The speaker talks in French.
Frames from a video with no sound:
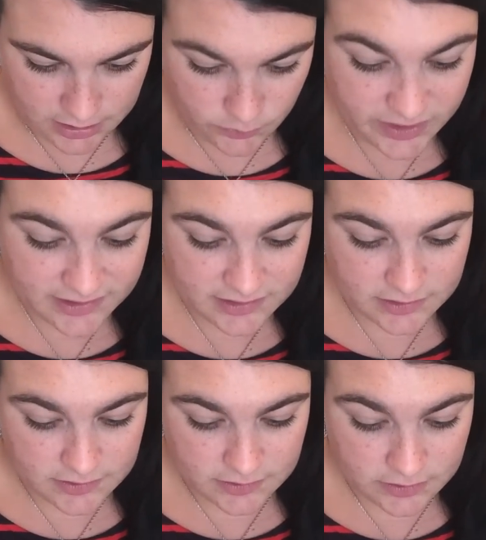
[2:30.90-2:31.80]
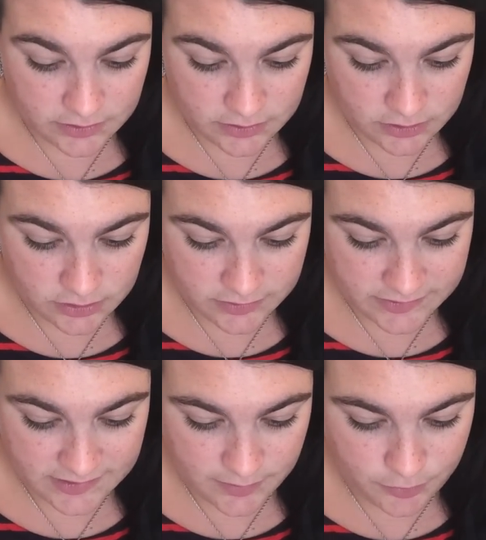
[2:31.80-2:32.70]
8. Euh,
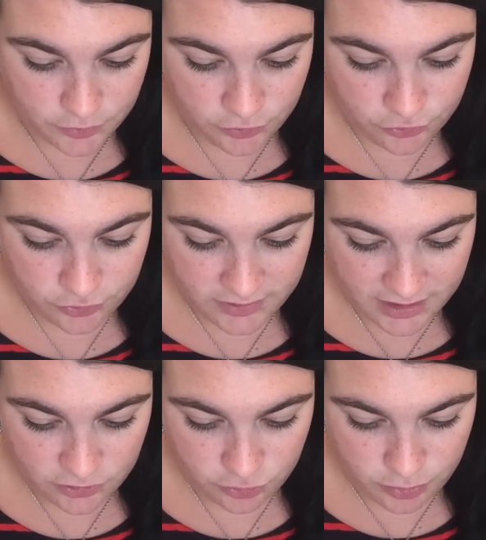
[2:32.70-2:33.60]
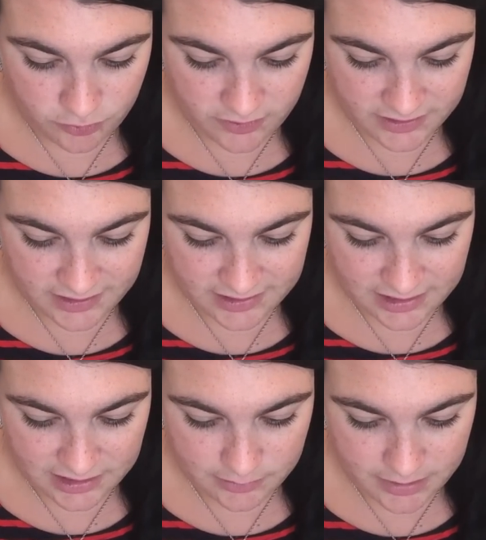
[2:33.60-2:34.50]
si pour une journée tu pouvais être un
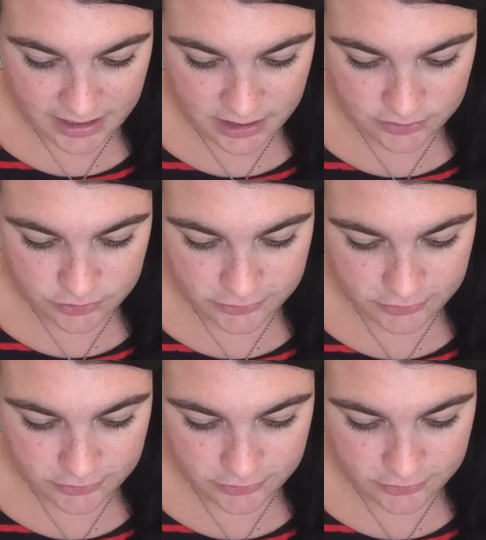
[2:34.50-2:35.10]
animal, ce